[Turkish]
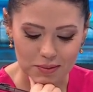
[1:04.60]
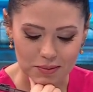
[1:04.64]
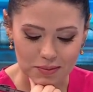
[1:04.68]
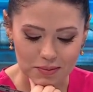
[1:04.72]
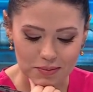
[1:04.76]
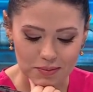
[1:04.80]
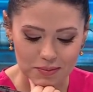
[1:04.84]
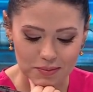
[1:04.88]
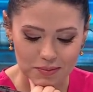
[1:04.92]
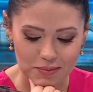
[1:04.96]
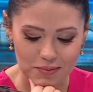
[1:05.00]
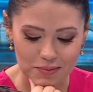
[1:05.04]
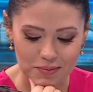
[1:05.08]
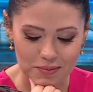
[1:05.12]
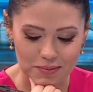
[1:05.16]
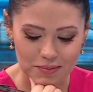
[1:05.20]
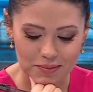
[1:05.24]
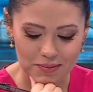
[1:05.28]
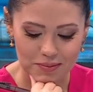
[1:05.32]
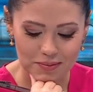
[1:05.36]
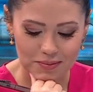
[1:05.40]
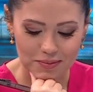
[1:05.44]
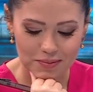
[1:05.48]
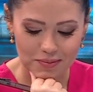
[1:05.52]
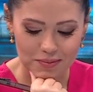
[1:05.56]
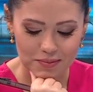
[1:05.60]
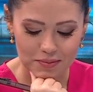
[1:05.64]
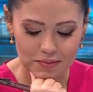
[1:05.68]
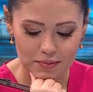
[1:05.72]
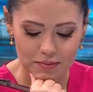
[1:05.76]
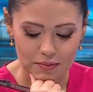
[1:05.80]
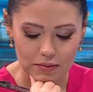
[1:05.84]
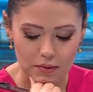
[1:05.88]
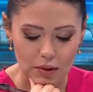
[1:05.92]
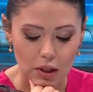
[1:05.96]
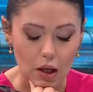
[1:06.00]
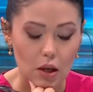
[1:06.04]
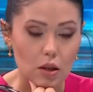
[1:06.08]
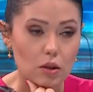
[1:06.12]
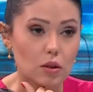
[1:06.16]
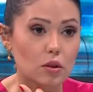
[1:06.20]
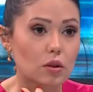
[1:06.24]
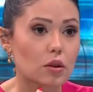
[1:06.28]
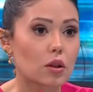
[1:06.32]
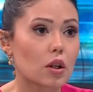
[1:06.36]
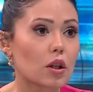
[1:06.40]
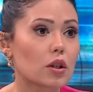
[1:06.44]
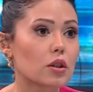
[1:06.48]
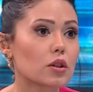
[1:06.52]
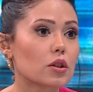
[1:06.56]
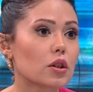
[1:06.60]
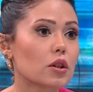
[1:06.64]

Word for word: Madrid'de oynamış Barcelona, Liverpool, Kariyeri